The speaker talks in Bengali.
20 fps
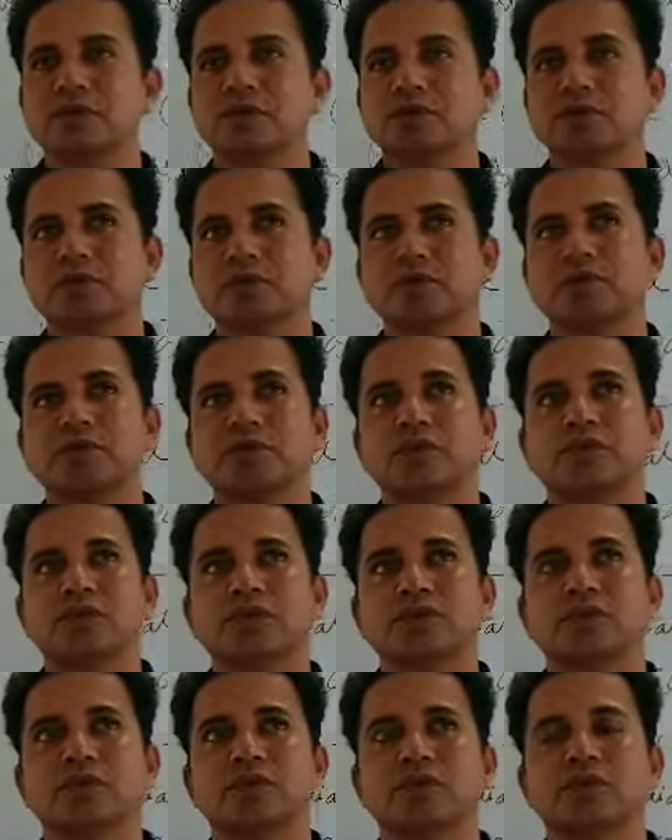প্রথম
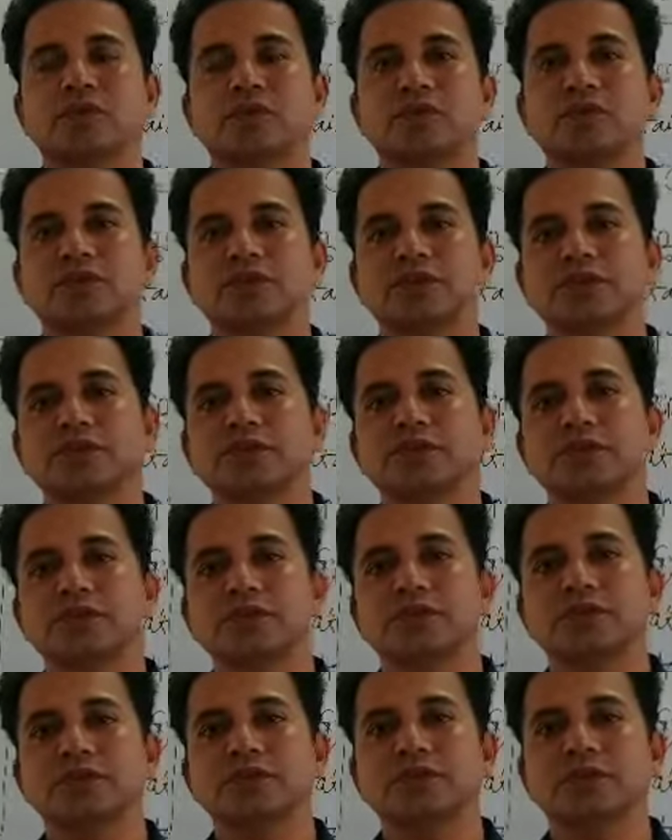বর্ষ দ্বিতীয়
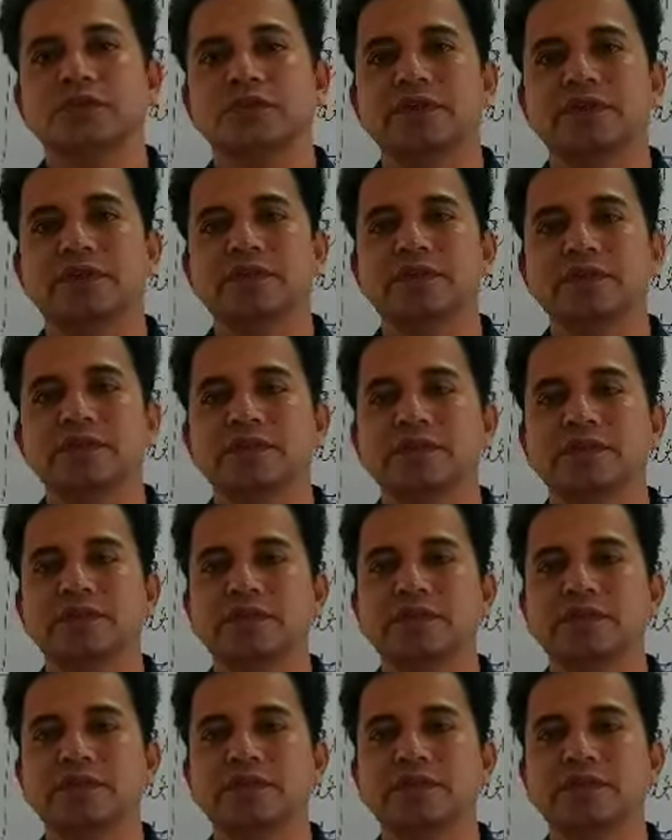বছর চলে গেছে